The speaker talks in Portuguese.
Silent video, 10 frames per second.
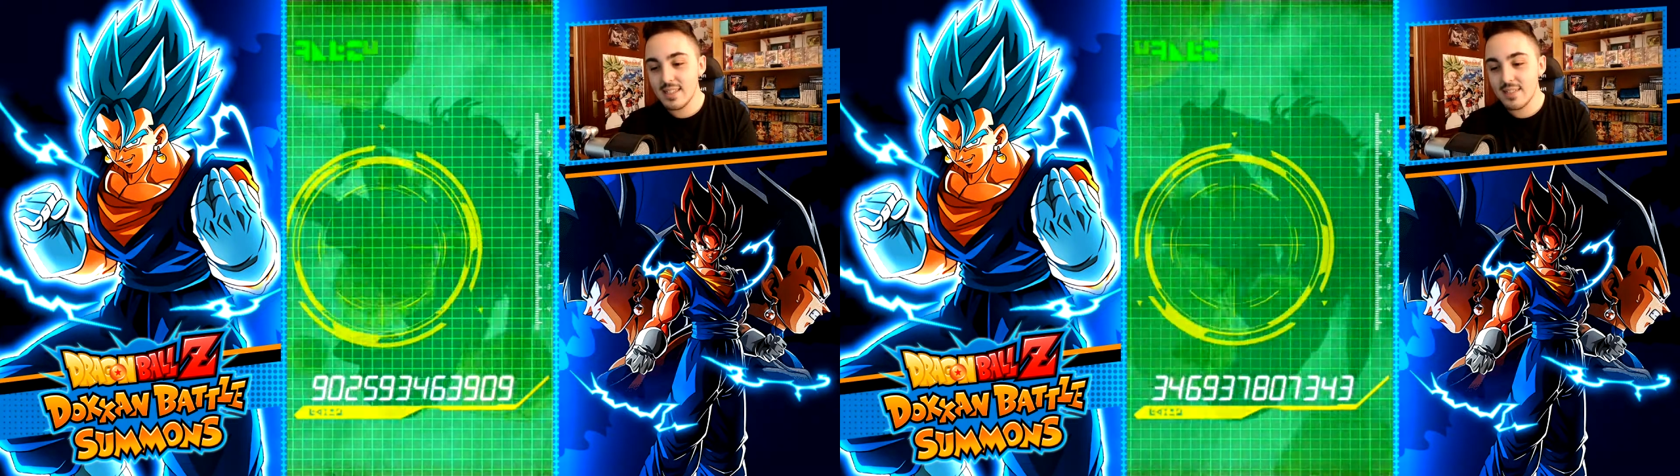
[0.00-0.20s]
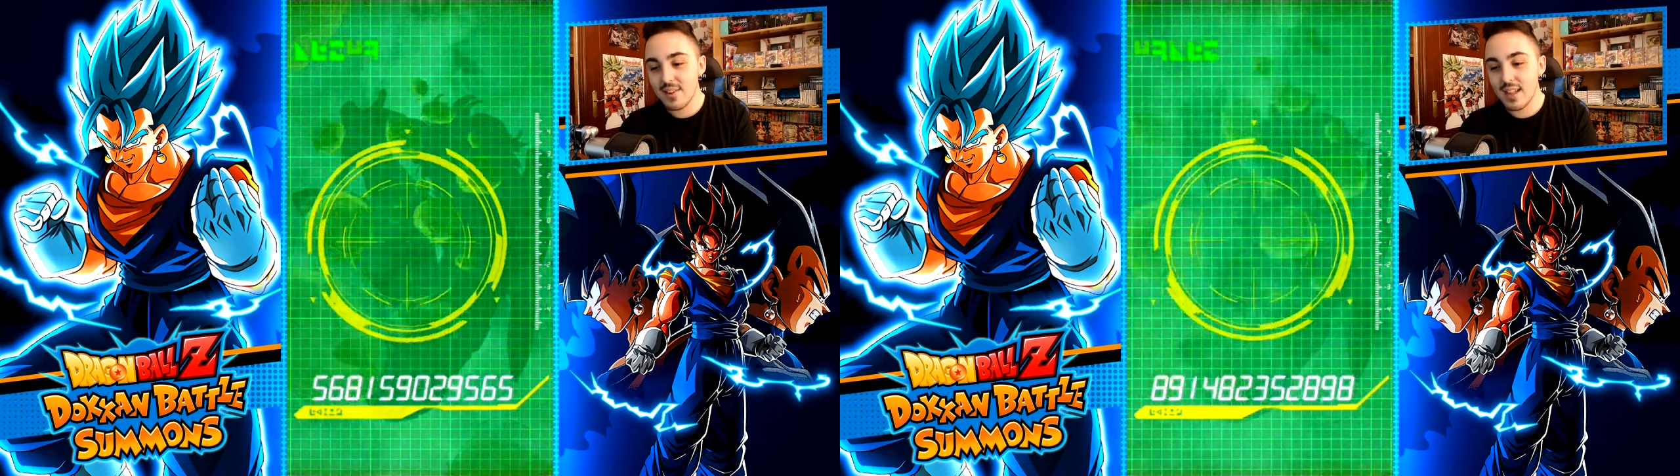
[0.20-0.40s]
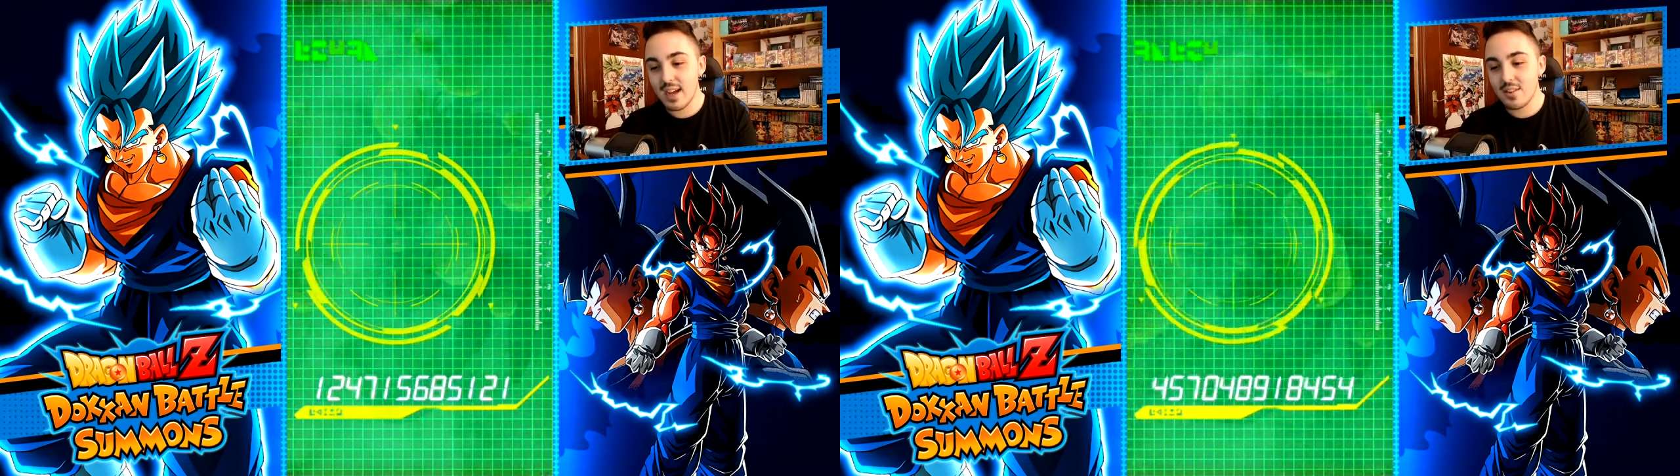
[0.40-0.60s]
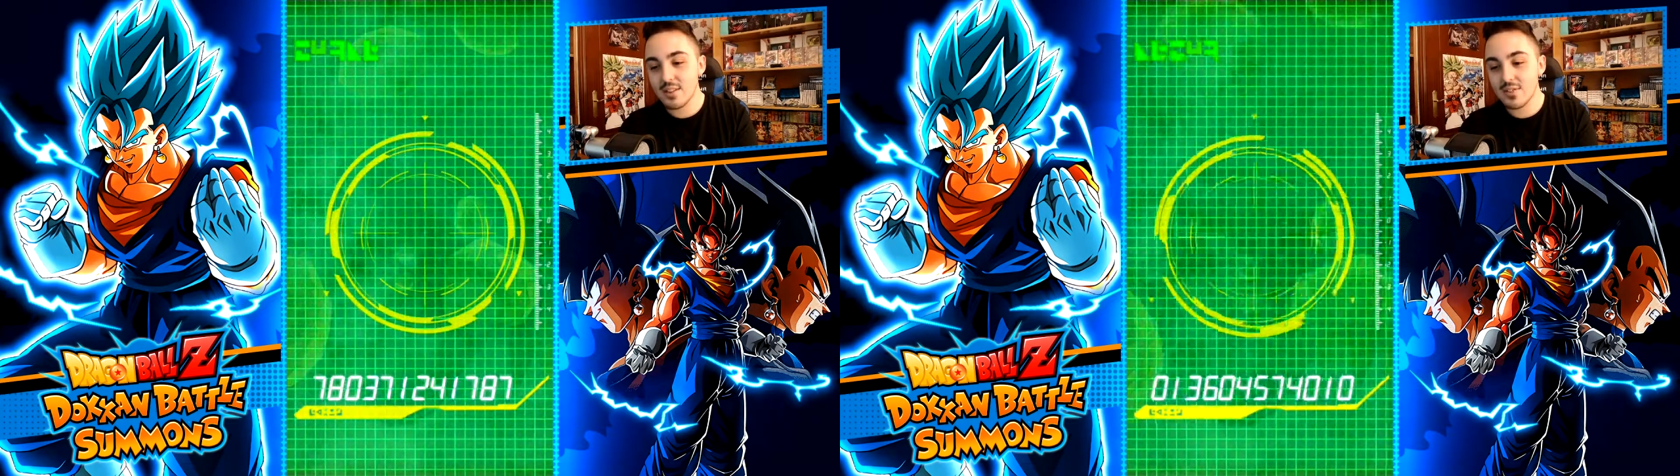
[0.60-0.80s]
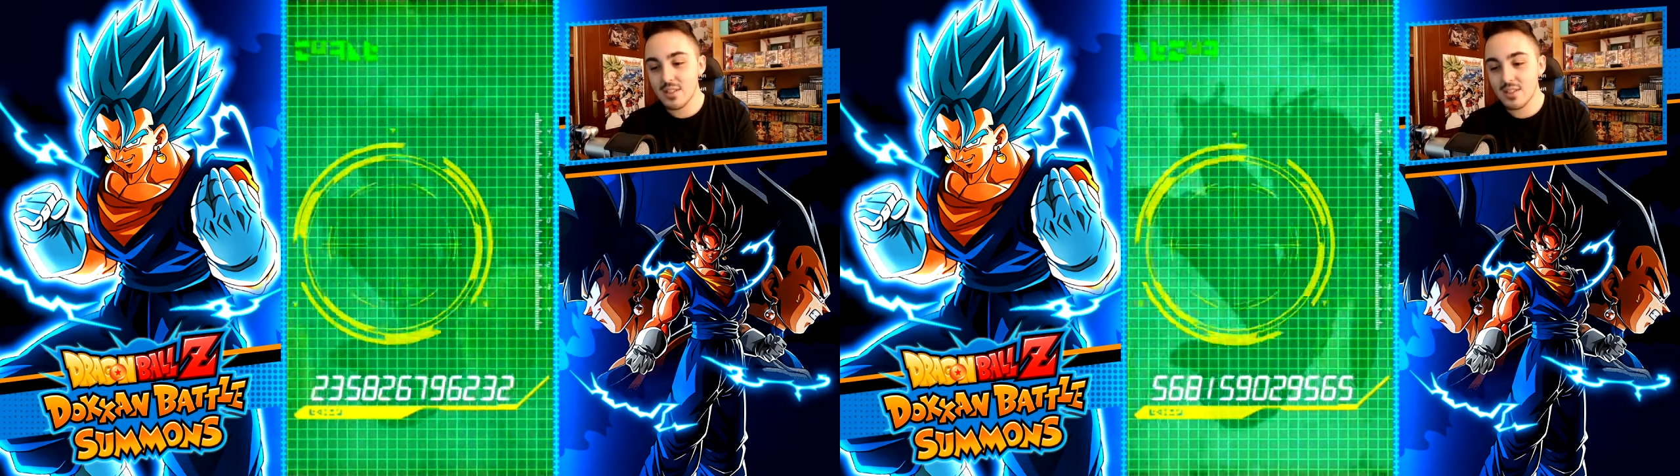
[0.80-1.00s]
Vá lá,
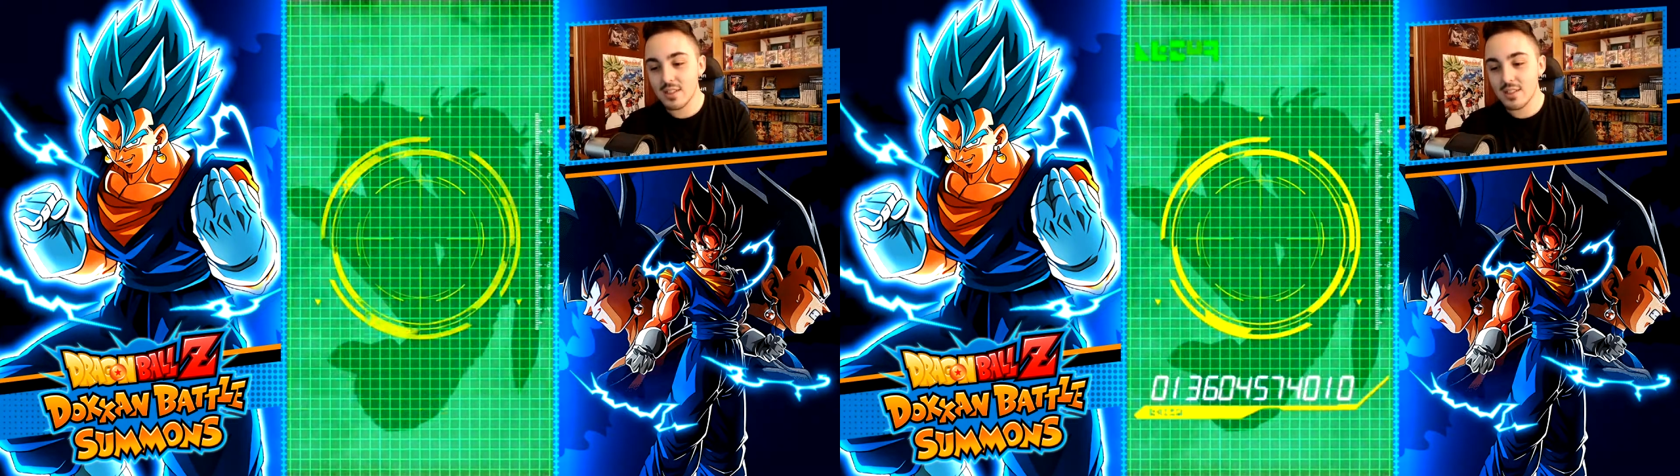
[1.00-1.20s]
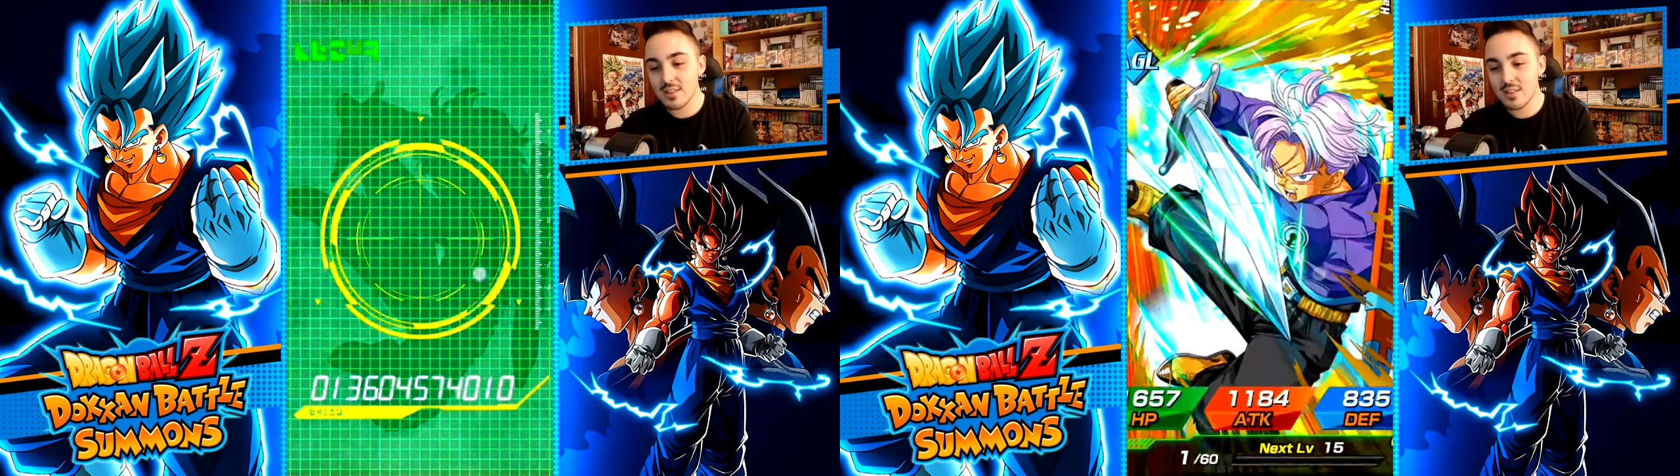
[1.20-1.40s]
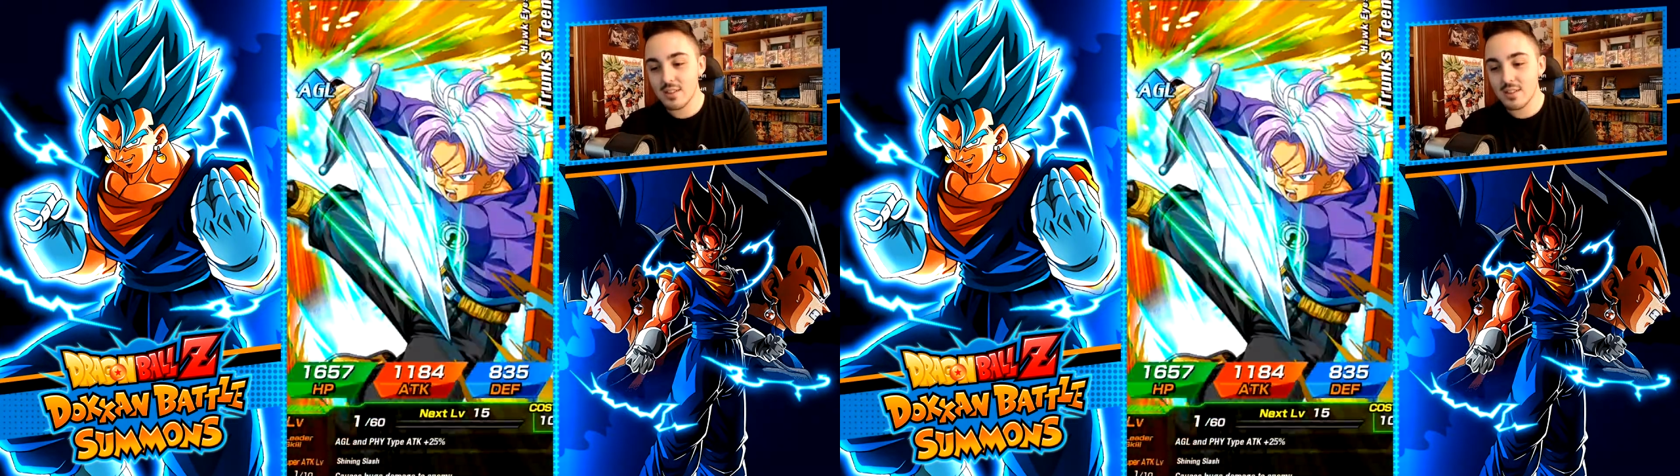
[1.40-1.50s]
outro Vegito.